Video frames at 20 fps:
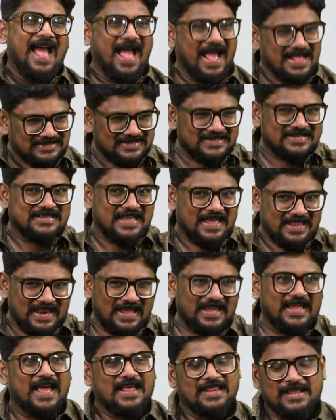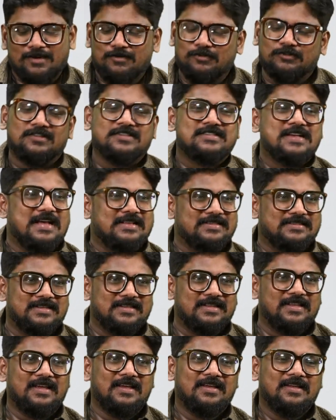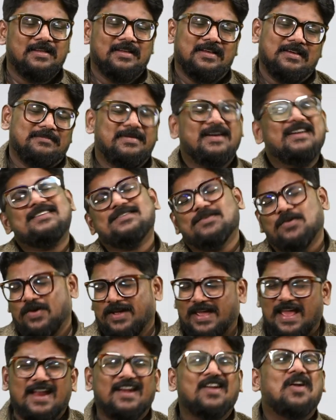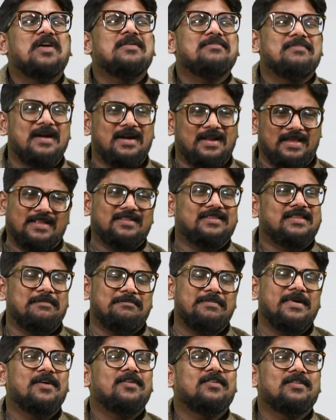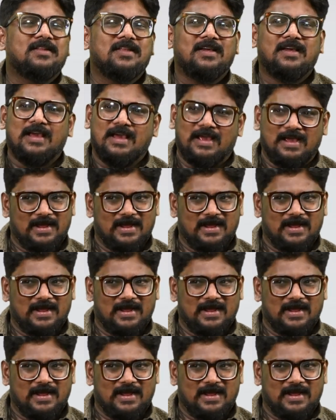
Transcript: యాజ్ ఇట్ ఈస్ అలాగే అదే గుర్తు చేస్తుంది బట్ ఇట్స్ ఓకే నాట్ బ్యాడ్ ఏం తప్పే ఉంది